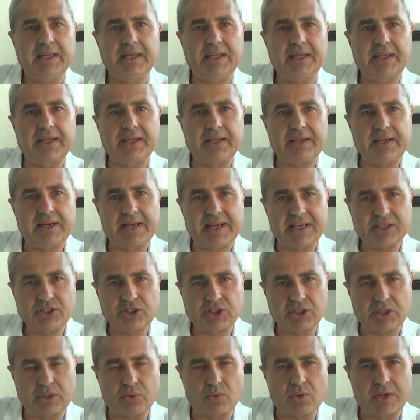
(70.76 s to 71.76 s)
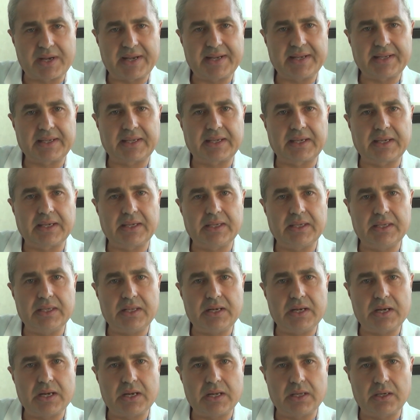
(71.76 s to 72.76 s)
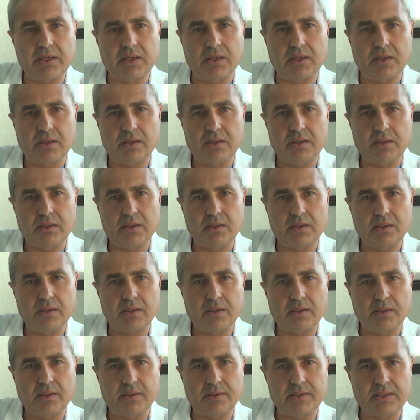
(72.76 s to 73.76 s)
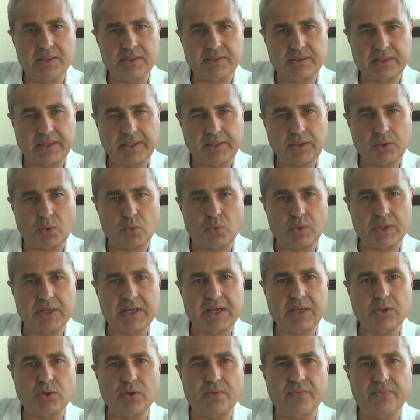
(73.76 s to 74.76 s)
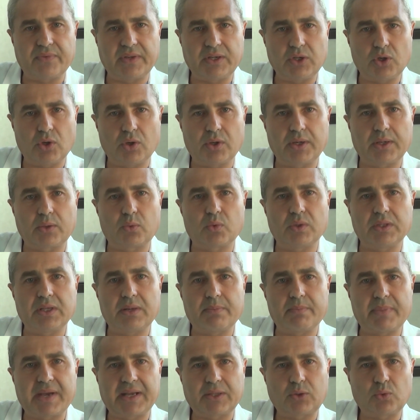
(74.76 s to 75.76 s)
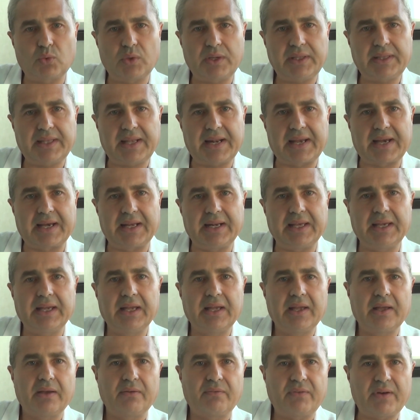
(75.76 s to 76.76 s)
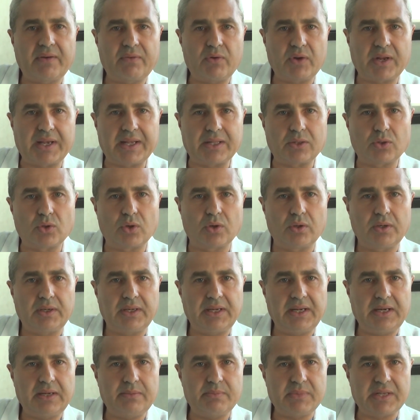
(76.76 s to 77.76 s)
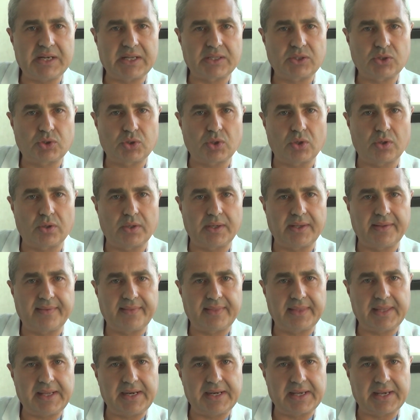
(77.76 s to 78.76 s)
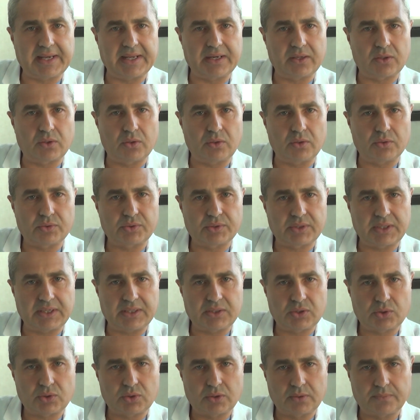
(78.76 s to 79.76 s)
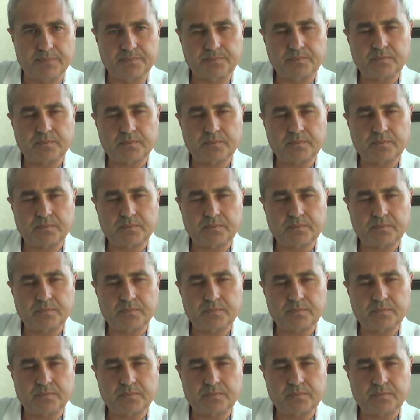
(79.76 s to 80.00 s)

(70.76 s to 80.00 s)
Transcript: e che rilasciano anche il eh, distretto urinario inferiore, quindi il meature terale, favorendo l'eliminazione del calcolo stesso.